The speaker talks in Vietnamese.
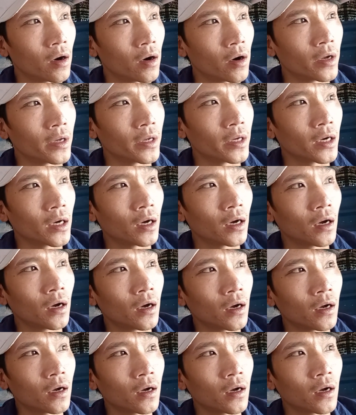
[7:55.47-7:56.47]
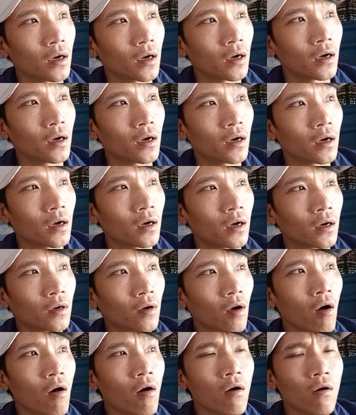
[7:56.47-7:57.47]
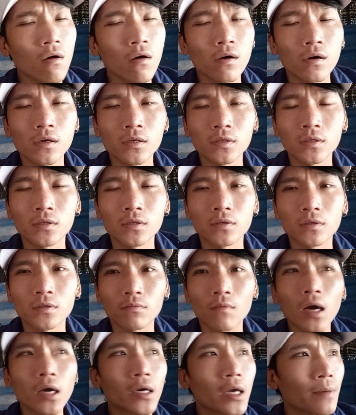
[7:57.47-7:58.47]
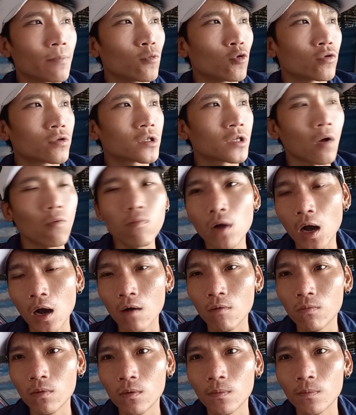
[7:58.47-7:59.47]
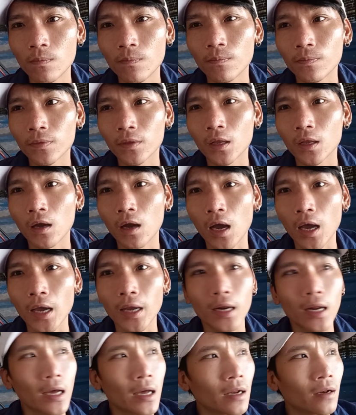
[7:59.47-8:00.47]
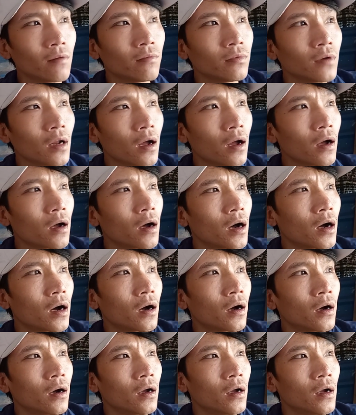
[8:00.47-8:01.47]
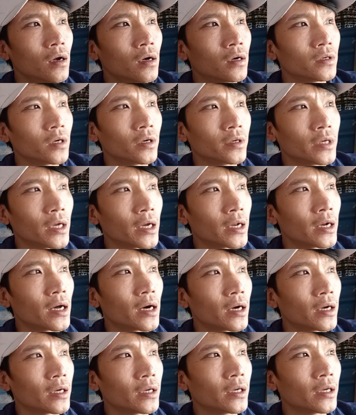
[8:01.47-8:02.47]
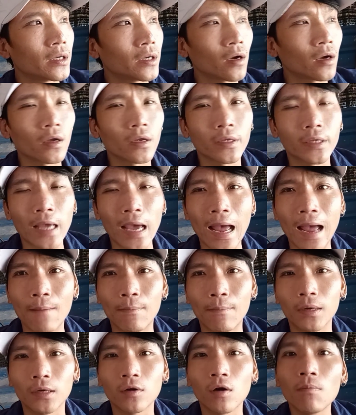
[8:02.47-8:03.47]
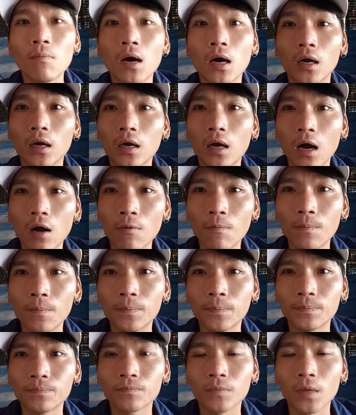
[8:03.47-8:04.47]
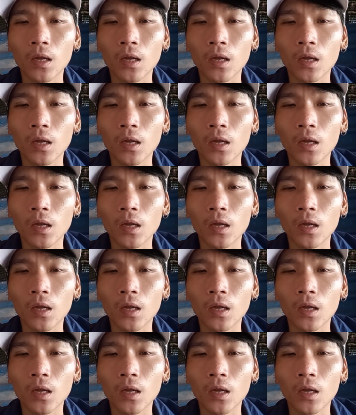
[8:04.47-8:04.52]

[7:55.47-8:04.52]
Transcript: rồi ờ, có bắt kịp cuộc sống không hay là lúc đó à, rồi về đời nhà mình có mừng không